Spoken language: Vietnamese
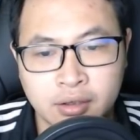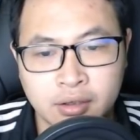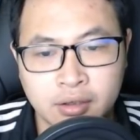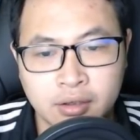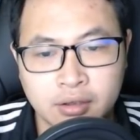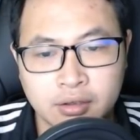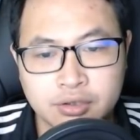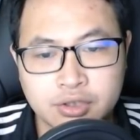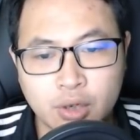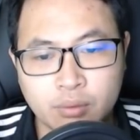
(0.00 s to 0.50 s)

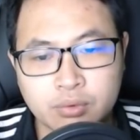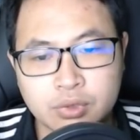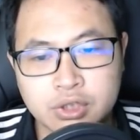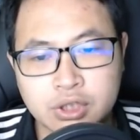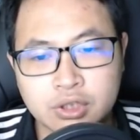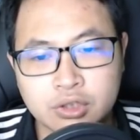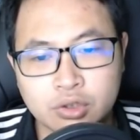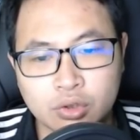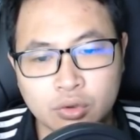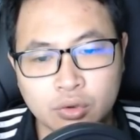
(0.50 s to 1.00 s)
Trong
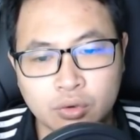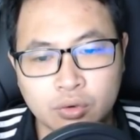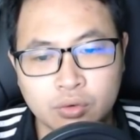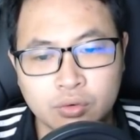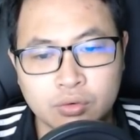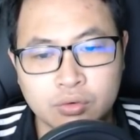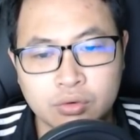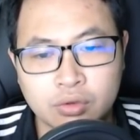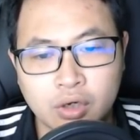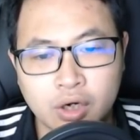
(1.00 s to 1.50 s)
trừ tu
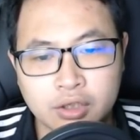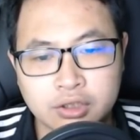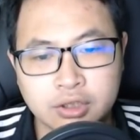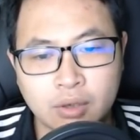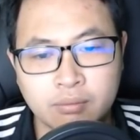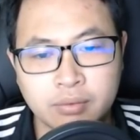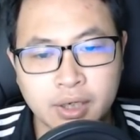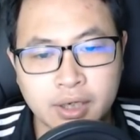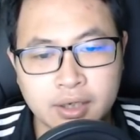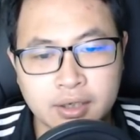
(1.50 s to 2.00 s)
ở
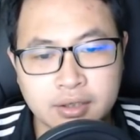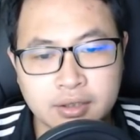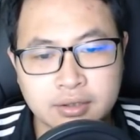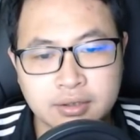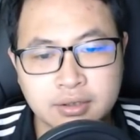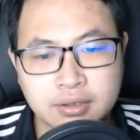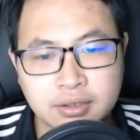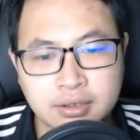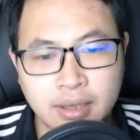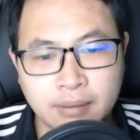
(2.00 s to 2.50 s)
trong điện,
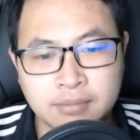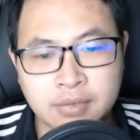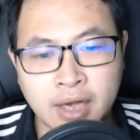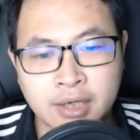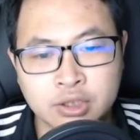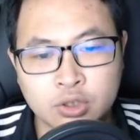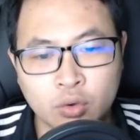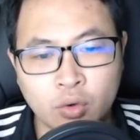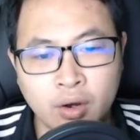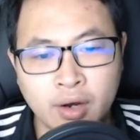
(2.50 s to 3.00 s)
xem ra
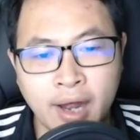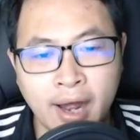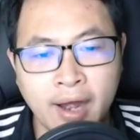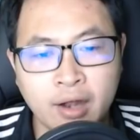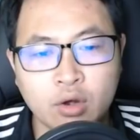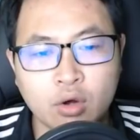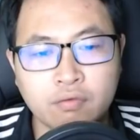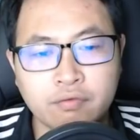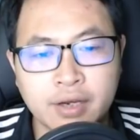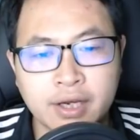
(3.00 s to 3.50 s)
chúng có gã
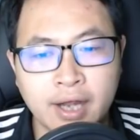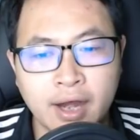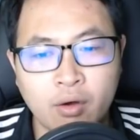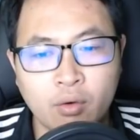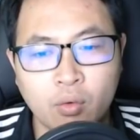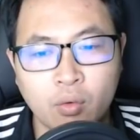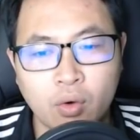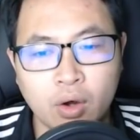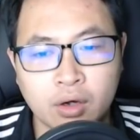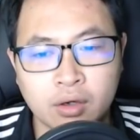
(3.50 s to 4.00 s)
cùng với ngao
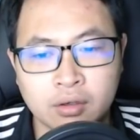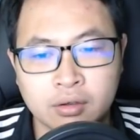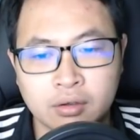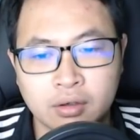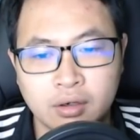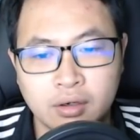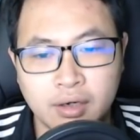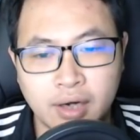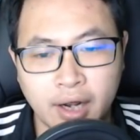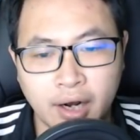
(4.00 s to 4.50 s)
cuồng
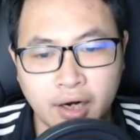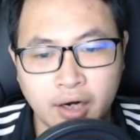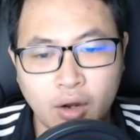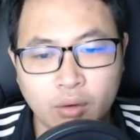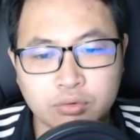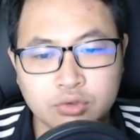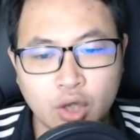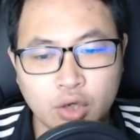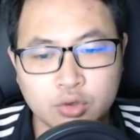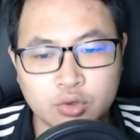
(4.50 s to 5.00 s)
là không
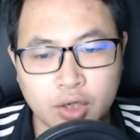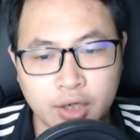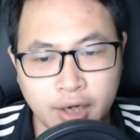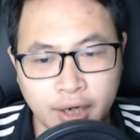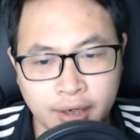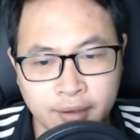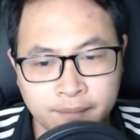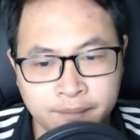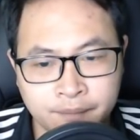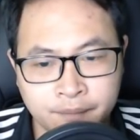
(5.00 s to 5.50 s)
rõ chuyện
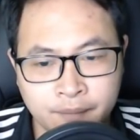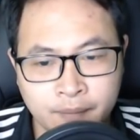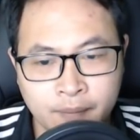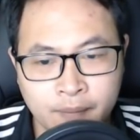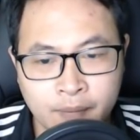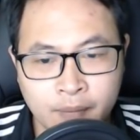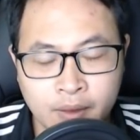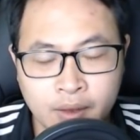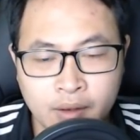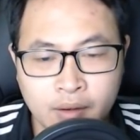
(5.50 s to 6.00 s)
này.
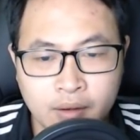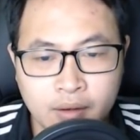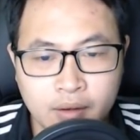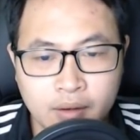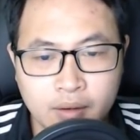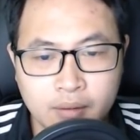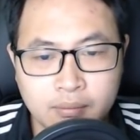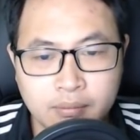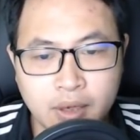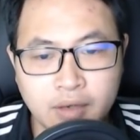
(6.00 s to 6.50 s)

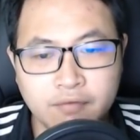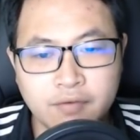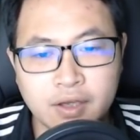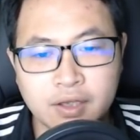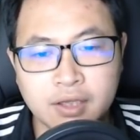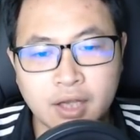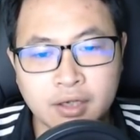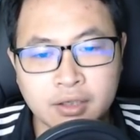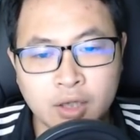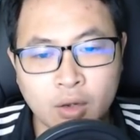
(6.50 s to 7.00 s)
Mấy vị
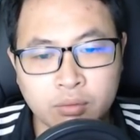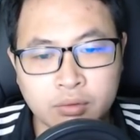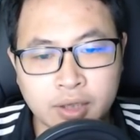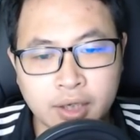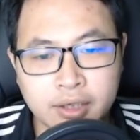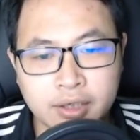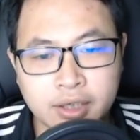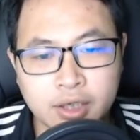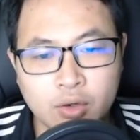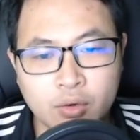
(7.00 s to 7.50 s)
thần tộc
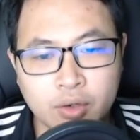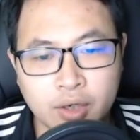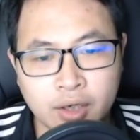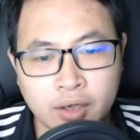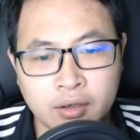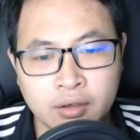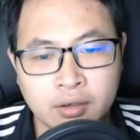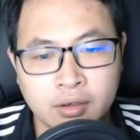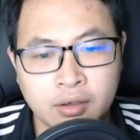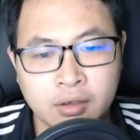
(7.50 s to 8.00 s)
thiên kiêu kia
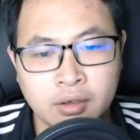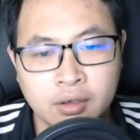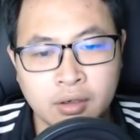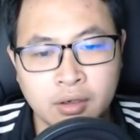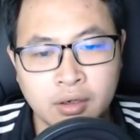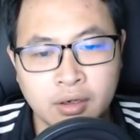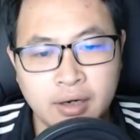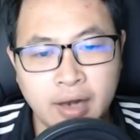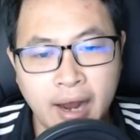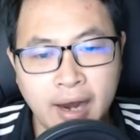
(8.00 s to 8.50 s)

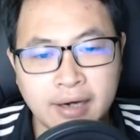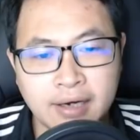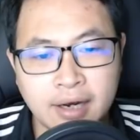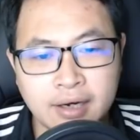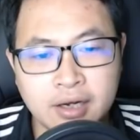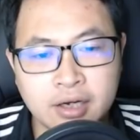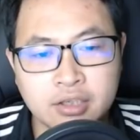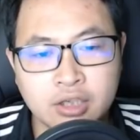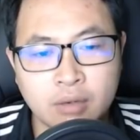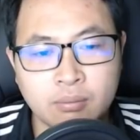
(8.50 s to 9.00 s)
lại là
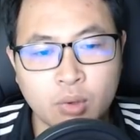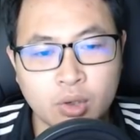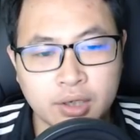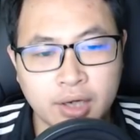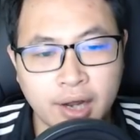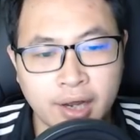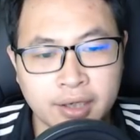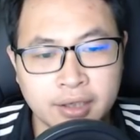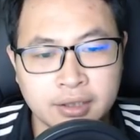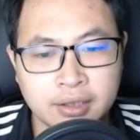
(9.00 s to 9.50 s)
liếc nhau một
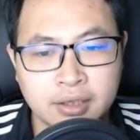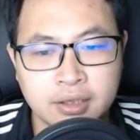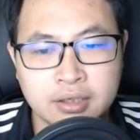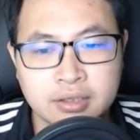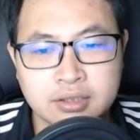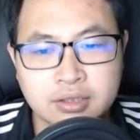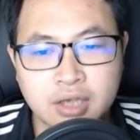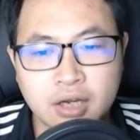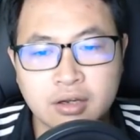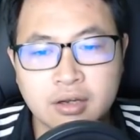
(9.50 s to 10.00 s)
cái,
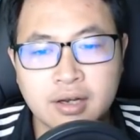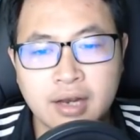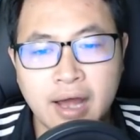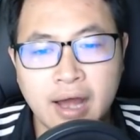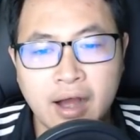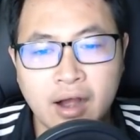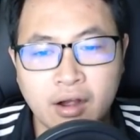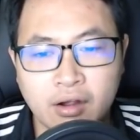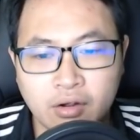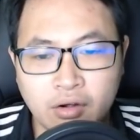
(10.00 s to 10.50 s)
giống như
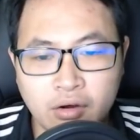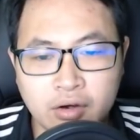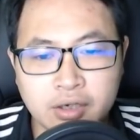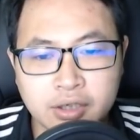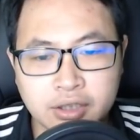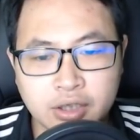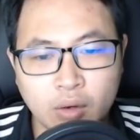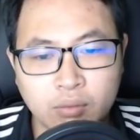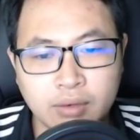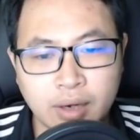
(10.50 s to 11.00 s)
là có hơi
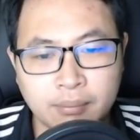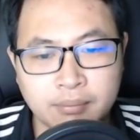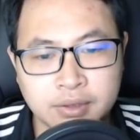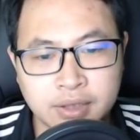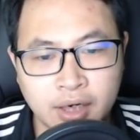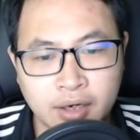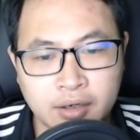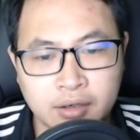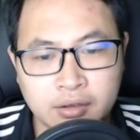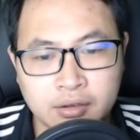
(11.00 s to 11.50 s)
không nắm
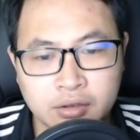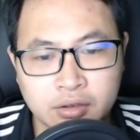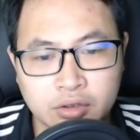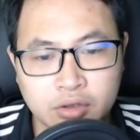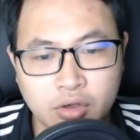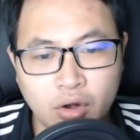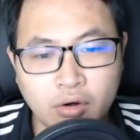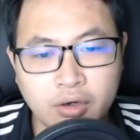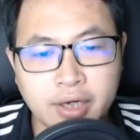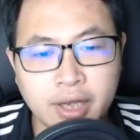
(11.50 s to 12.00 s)
chắc
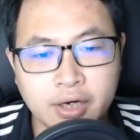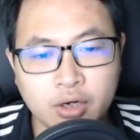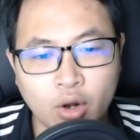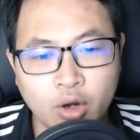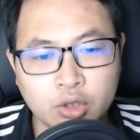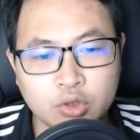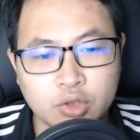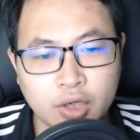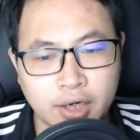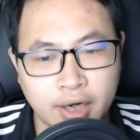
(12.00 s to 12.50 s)
có nên nói
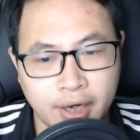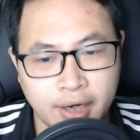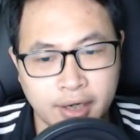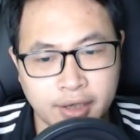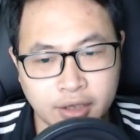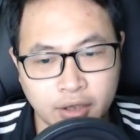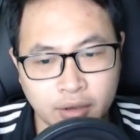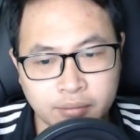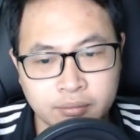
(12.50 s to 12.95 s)
chuyện này hay không.